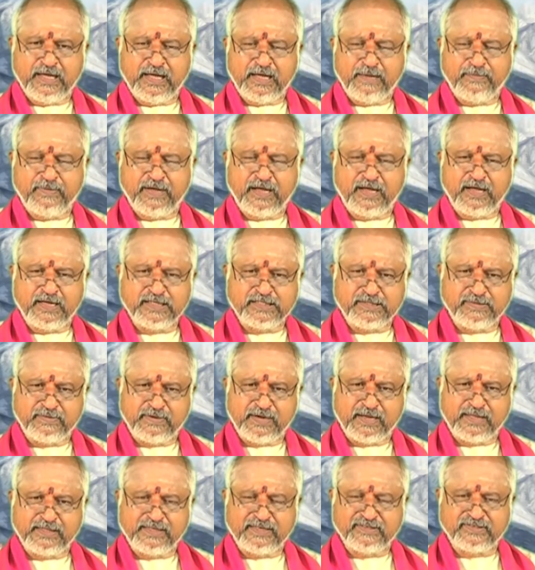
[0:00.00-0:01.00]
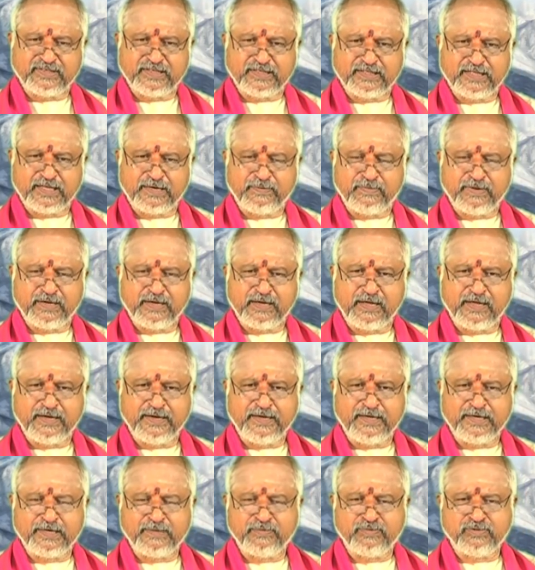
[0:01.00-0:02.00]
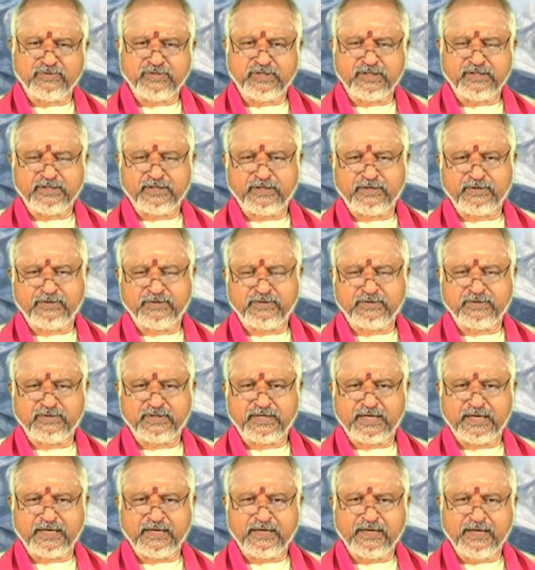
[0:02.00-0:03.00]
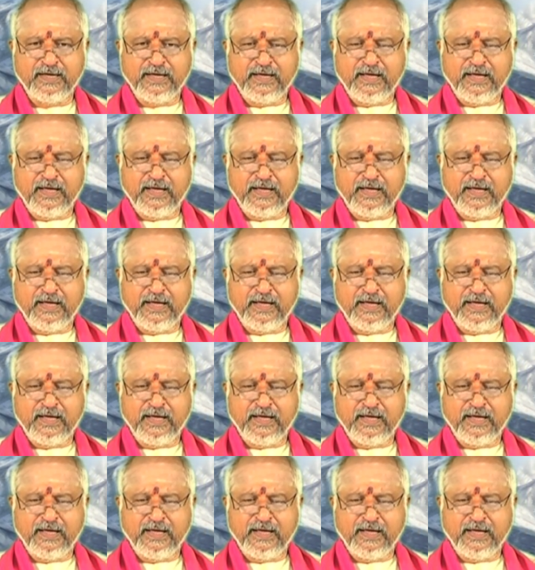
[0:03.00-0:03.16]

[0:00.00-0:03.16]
ఆ మహాశివరాత్రి సందర్భంగా అనేక పూజలు జరుగుతుంటాయి